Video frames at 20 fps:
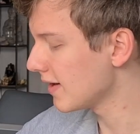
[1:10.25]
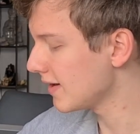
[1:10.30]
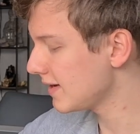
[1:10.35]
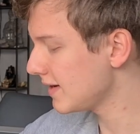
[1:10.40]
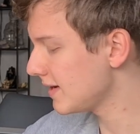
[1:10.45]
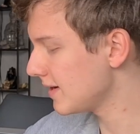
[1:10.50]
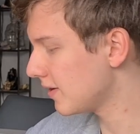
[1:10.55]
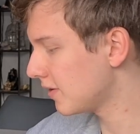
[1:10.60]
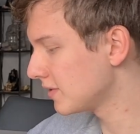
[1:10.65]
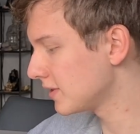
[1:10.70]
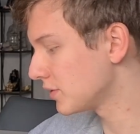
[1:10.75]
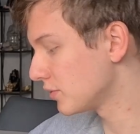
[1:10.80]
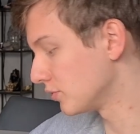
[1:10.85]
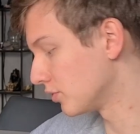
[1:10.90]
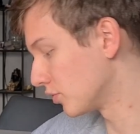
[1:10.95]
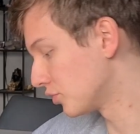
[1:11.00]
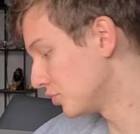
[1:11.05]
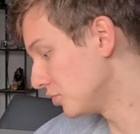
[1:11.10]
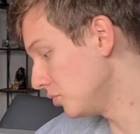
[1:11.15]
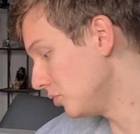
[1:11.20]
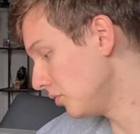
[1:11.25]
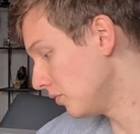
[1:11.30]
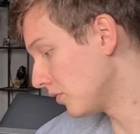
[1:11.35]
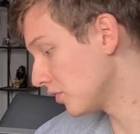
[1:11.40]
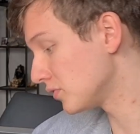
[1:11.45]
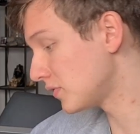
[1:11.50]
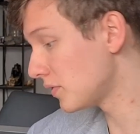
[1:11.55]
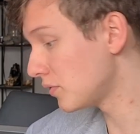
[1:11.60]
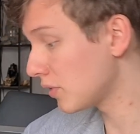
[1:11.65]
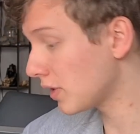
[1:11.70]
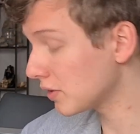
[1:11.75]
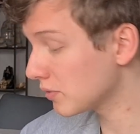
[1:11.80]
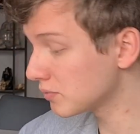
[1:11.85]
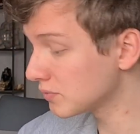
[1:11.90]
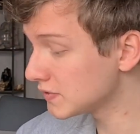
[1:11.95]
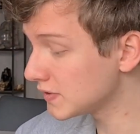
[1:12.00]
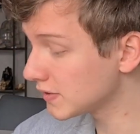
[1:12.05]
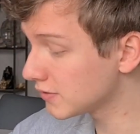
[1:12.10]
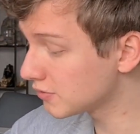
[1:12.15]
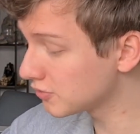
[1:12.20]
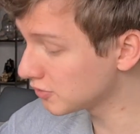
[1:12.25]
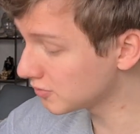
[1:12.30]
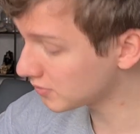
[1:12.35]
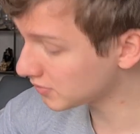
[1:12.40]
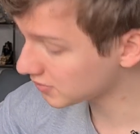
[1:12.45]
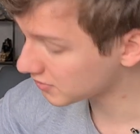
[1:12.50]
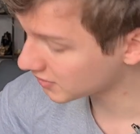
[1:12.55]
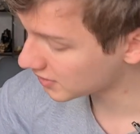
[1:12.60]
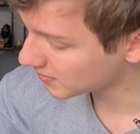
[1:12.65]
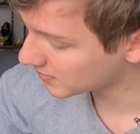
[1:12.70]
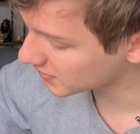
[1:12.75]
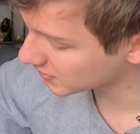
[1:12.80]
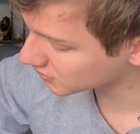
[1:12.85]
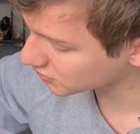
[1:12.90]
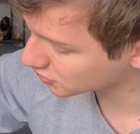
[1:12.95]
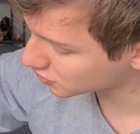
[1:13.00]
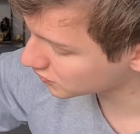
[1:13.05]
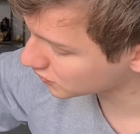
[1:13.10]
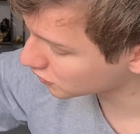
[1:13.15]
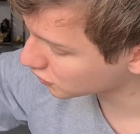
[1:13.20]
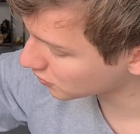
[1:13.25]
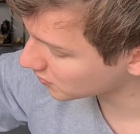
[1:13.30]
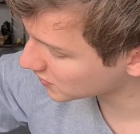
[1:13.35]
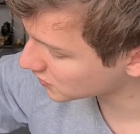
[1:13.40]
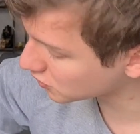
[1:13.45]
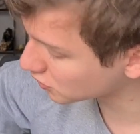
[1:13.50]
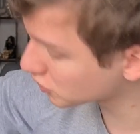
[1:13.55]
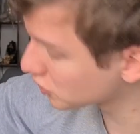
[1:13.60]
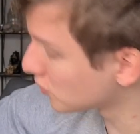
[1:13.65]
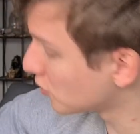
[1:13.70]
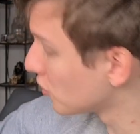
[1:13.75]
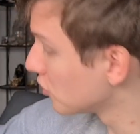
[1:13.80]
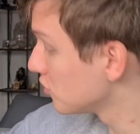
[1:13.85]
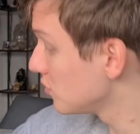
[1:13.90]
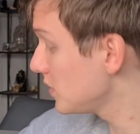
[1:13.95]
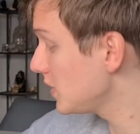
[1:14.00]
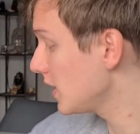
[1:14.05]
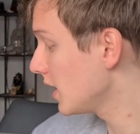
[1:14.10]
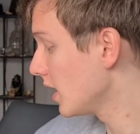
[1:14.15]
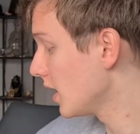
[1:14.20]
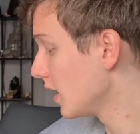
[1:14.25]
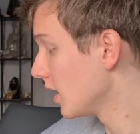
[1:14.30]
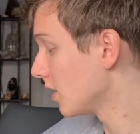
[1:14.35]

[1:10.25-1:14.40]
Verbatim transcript: Et en attendant que je l'ouvre, je vais vous raconter comment eh bien, je suis tombé sur ce produit.